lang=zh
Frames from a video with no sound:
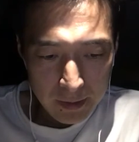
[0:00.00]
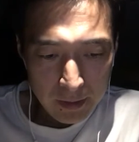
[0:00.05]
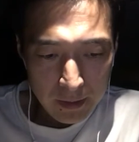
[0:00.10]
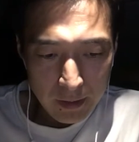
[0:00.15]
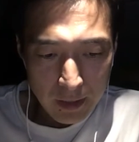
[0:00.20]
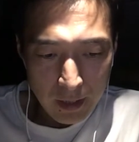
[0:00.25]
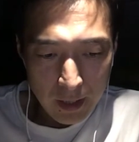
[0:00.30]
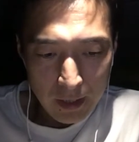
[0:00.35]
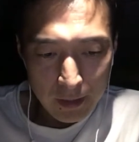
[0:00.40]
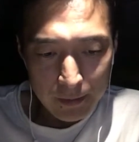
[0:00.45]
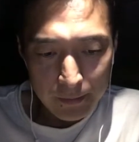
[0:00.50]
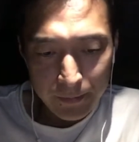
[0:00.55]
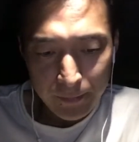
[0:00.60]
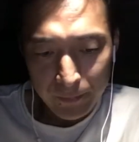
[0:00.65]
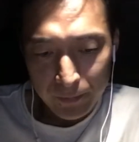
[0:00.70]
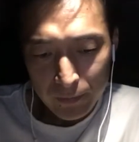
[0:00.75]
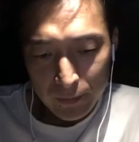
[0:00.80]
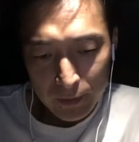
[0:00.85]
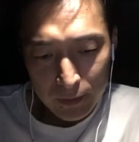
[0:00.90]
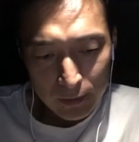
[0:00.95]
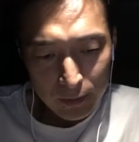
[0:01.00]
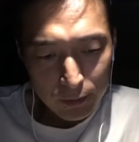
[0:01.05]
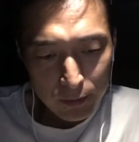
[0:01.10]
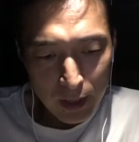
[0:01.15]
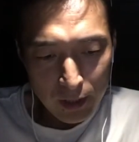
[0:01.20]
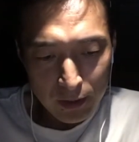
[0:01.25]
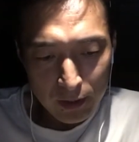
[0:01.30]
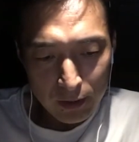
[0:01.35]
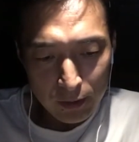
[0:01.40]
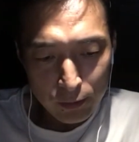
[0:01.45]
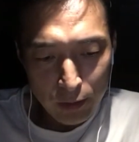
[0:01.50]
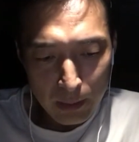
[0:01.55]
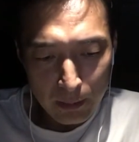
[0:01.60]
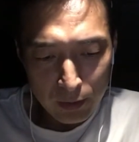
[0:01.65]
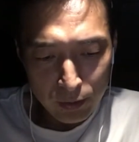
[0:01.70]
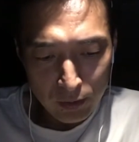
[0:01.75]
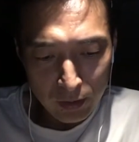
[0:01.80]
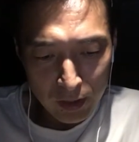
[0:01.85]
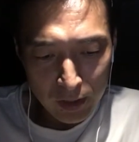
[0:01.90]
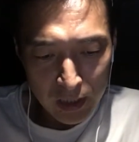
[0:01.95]
好了，算是专门
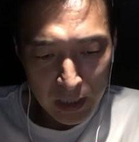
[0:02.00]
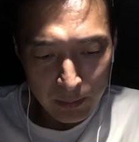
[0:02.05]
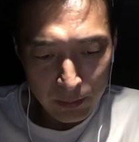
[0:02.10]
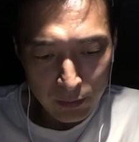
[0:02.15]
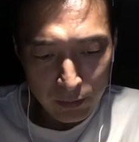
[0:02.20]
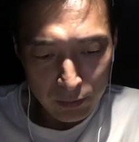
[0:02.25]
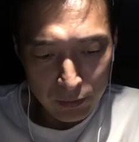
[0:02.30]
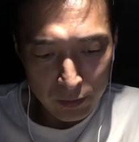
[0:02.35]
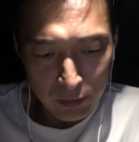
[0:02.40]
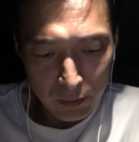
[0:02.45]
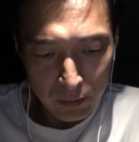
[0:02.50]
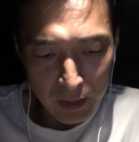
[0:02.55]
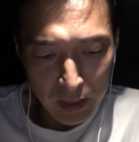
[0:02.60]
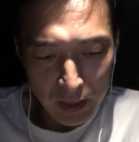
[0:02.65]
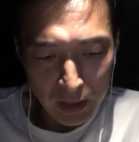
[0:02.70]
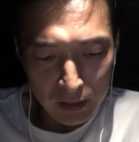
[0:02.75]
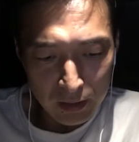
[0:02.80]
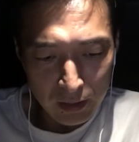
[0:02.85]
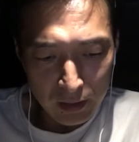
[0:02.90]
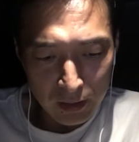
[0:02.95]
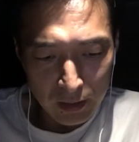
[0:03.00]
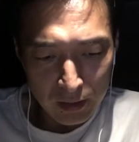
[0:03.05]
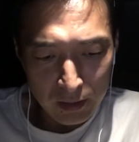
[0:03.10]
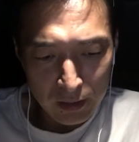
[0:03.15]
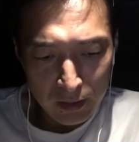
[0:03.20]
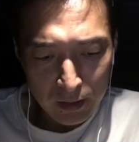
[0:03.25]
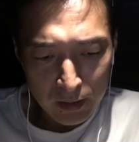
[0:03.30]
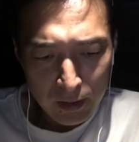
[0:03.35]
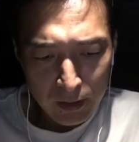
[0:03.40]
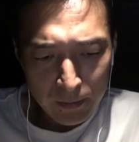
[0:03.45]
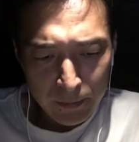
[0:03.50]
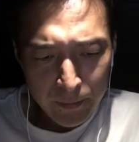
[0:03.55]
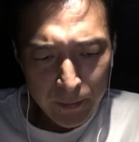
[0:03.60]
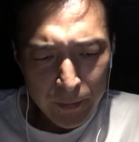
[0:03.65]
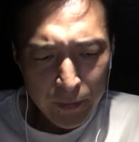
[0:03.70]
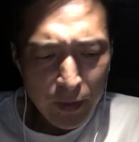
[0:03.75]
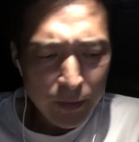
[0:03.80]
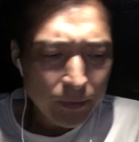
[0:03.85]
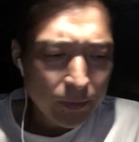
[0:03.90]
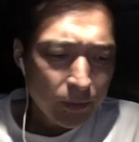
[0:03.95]
做个节目去回应了啊。
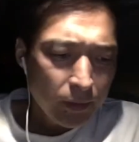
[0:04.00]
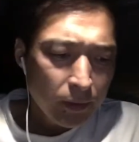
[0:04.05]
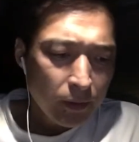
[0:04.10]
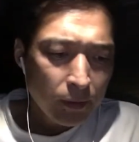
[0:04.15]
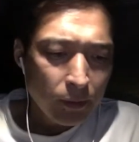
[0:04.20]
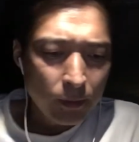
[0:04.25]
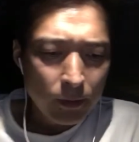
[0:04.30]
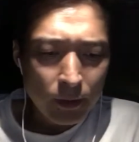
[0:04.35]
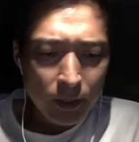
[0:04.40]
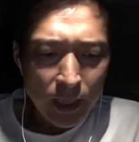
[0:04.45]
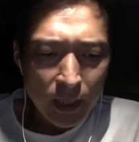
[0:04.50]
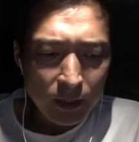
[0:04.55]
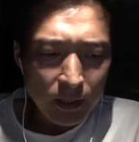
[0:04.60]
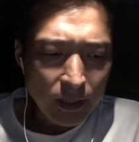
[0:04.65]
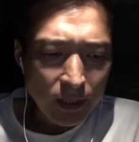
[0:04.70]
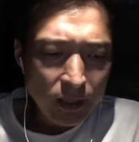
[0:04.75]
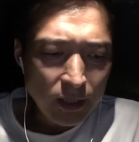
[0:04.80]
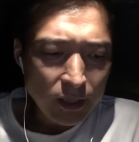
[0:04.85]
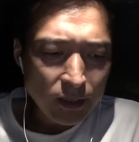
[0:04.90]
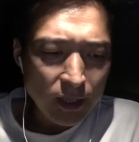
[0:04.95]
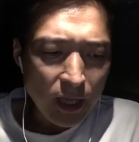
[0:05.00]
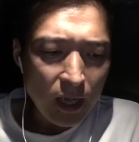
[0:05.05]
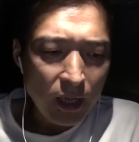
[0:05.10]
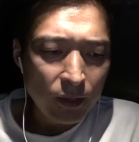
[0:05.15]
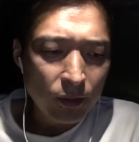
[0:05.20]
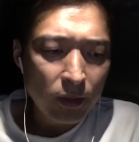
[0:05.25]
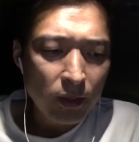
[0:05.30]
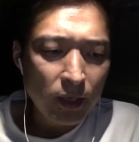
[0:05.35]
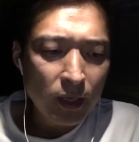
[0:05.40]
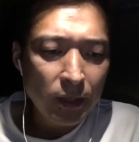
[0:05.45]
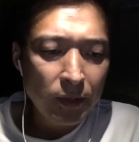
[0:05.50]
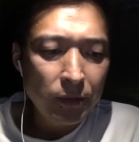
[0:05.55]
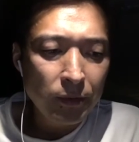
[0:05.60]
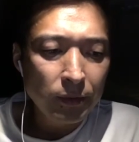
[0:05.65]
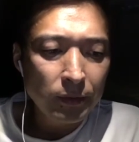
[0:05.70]
我想提醒一下，很多人